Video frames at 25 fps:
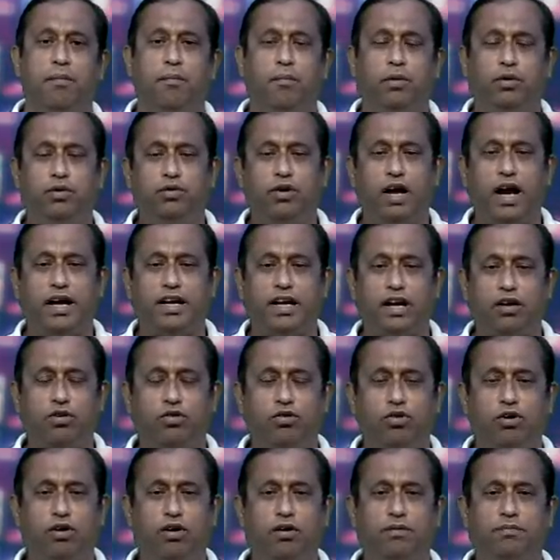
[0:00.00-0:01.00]
বন্ধুরা এটা
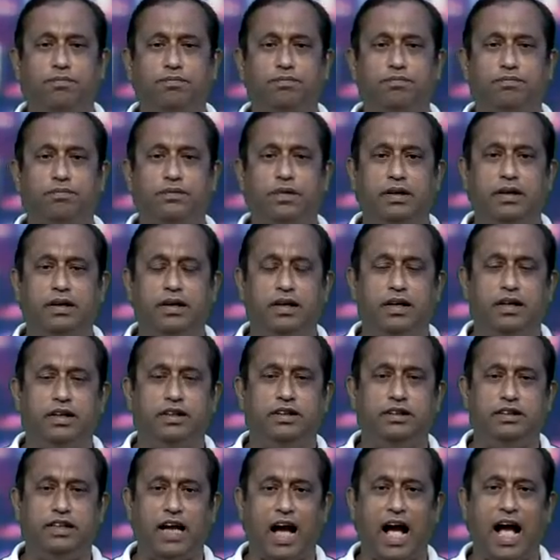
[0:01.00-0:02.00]
কোনো
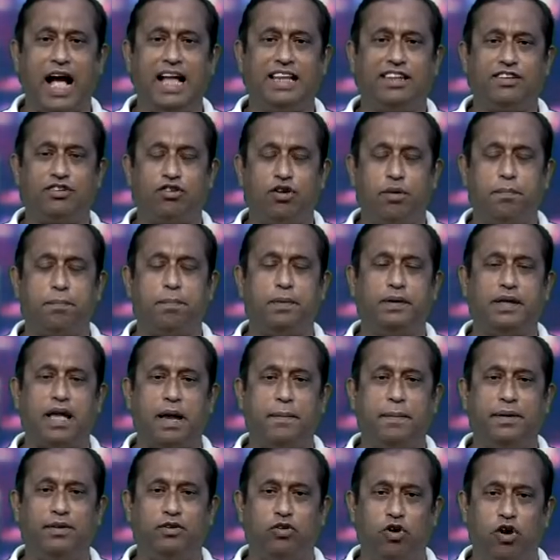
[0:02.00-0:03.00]
জাত
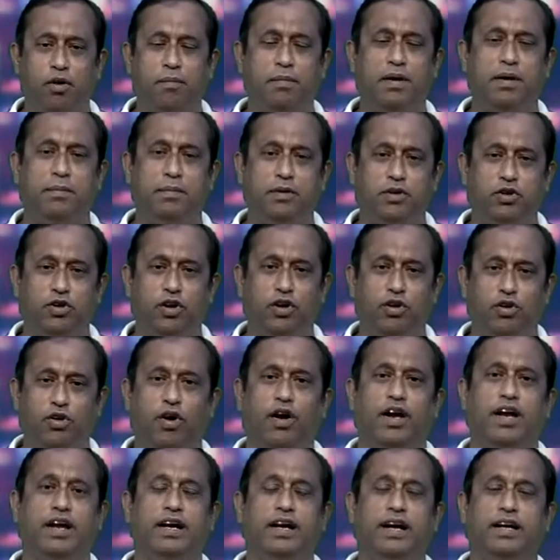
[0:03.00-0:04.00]
সম্প্রদায় বা ধর্মের বিষয়
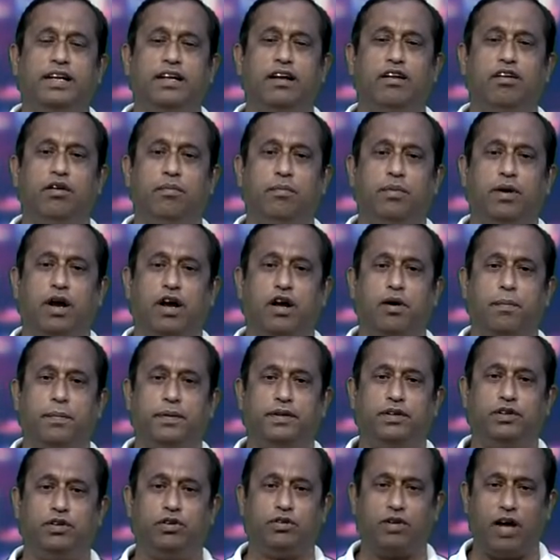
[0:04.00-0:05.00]
নয় এটা হলো
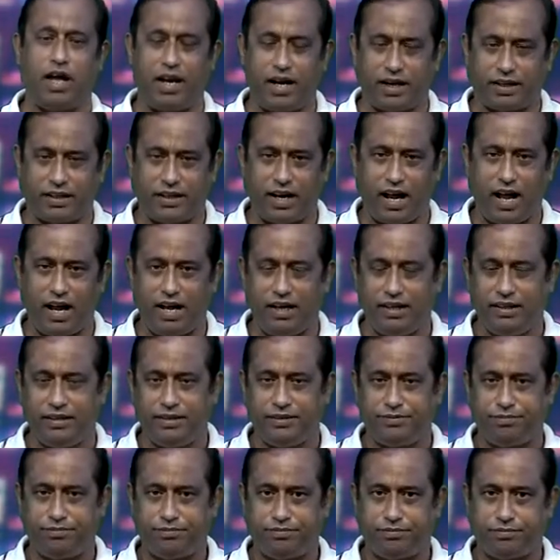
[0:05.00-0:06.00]
বরাকপত্যকার একটা
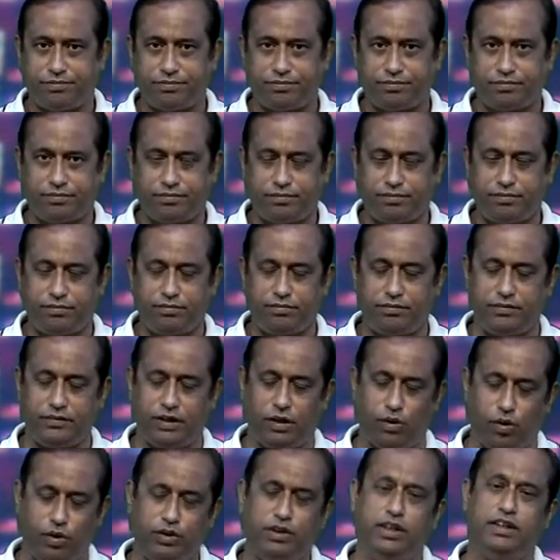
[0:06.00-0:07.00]

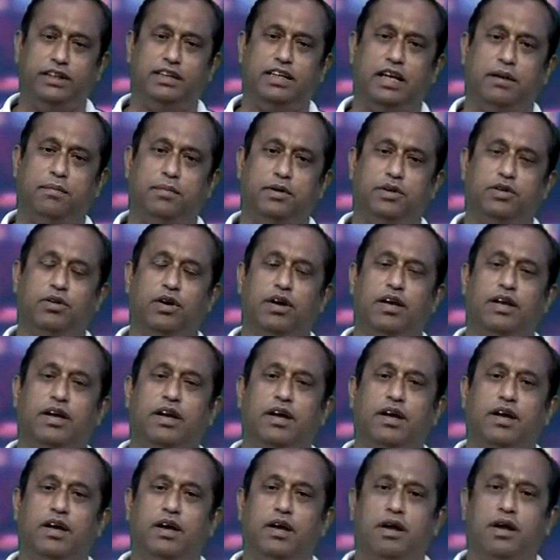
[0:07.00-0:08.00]
ঐতিহ্যের বিষয়
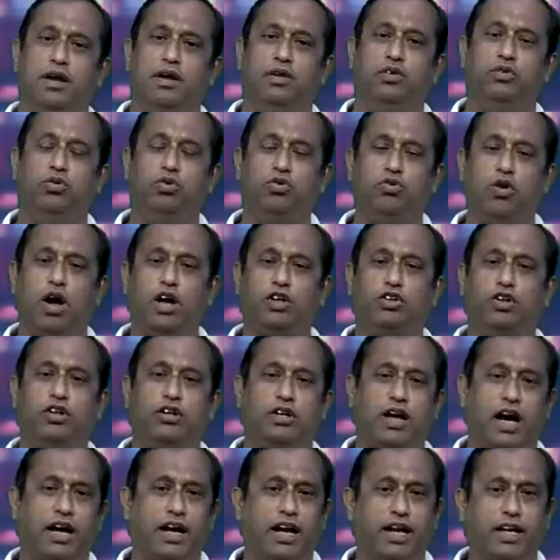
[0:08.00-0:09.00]
দুটো আসন
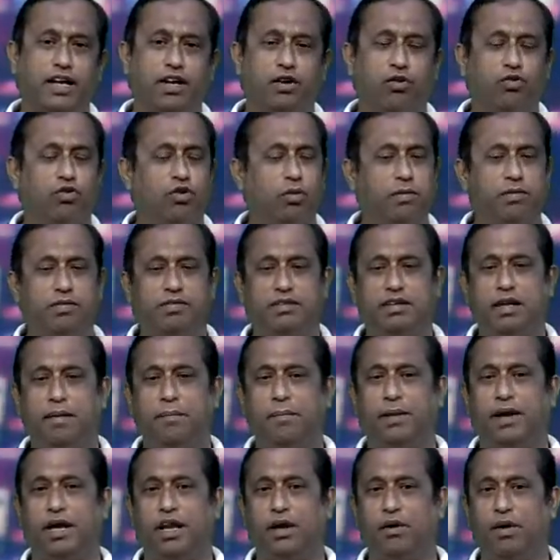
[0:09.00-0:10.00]
কাটাকে কোনো অবস্থায়
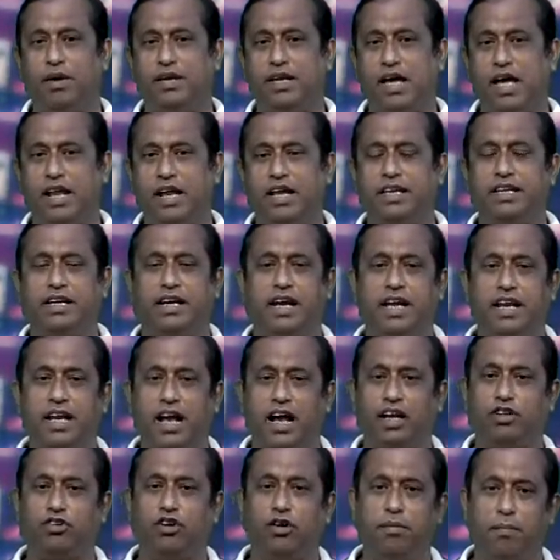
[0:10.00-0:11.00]
মেনে নেওয়া যায় না যেখানে
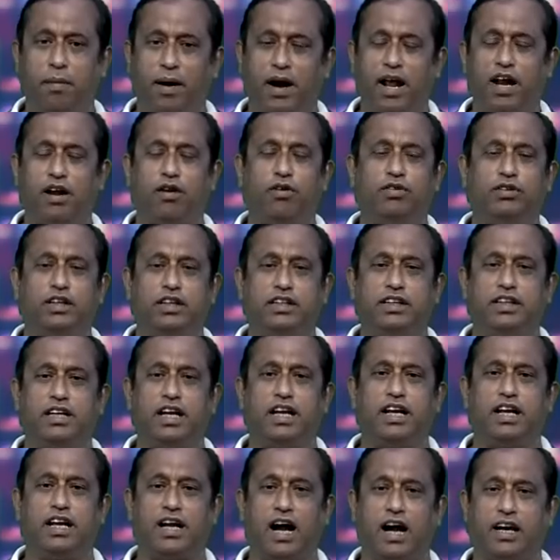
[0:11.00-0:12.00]
আসন বাড়ার কথা
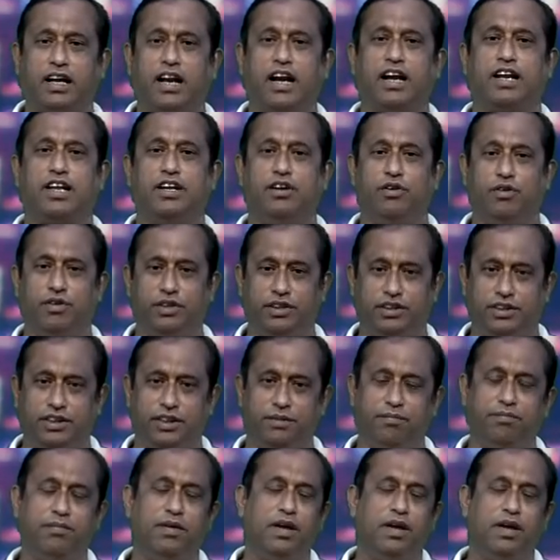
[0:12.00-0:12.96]
সেখানে কাটার কি হয়েছে